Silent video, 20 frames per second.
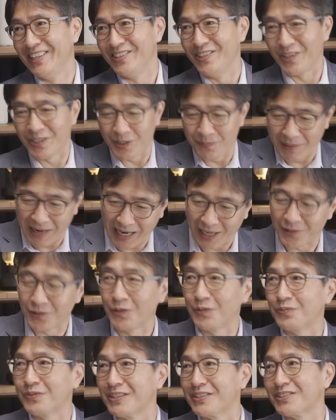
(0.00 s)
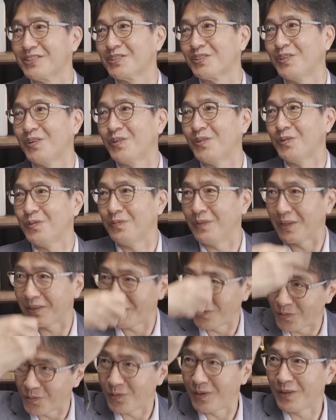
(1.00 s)
여기서 망한 놈도 있을 거고 음. 막
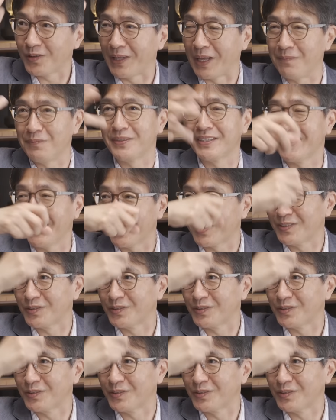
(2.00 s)
성공한 엔비디아 네.